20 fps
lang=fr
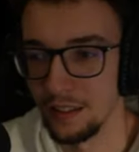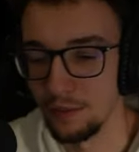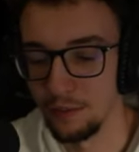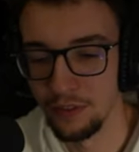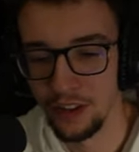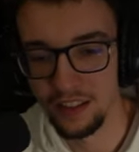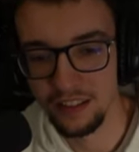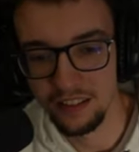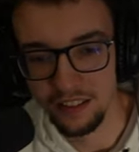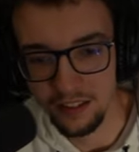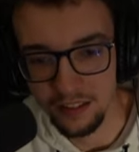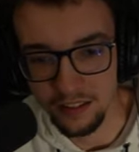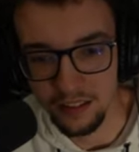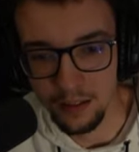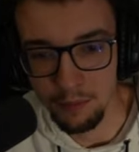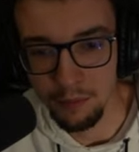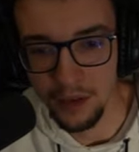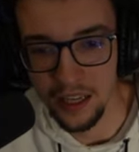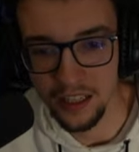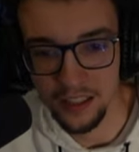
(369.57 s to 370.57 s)
une vanne, c'est une,
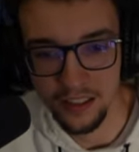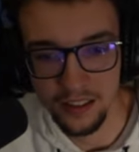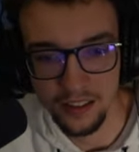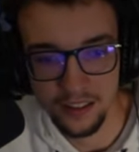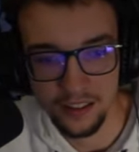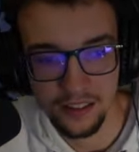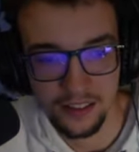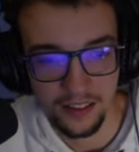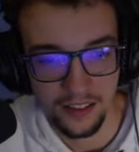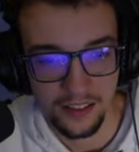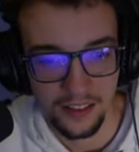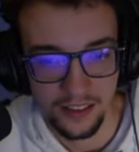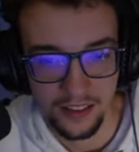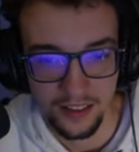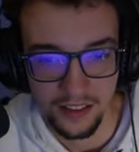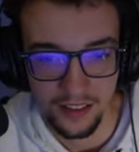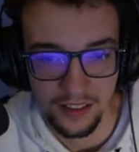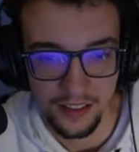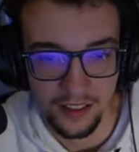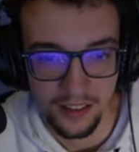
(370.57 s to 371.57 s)
une blague.
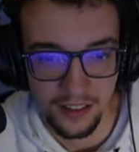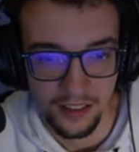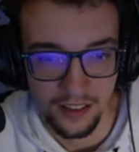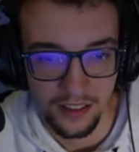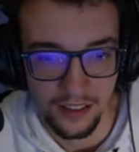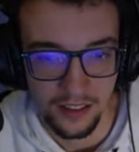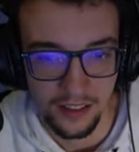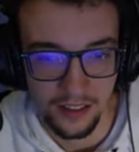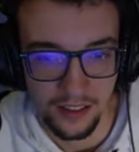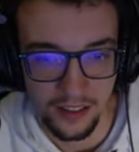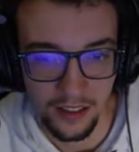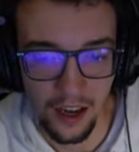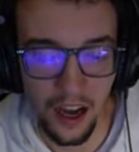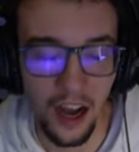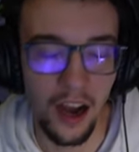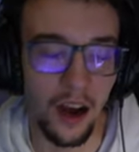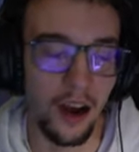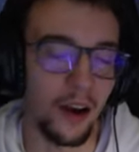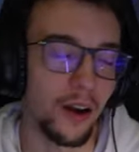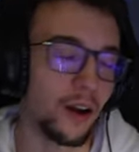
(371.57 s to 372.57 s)

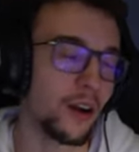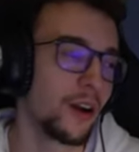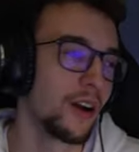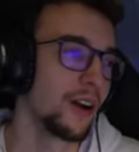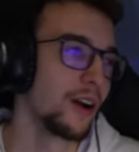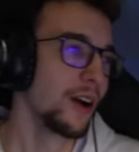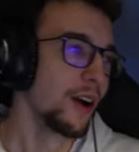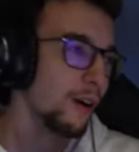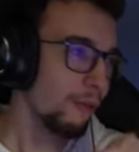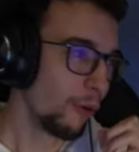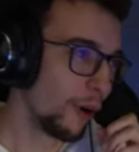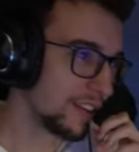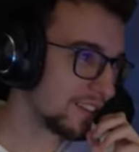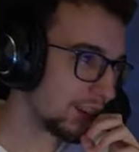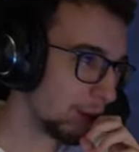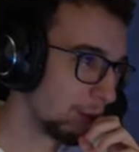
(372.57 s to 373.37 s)
Ah Ouais, ça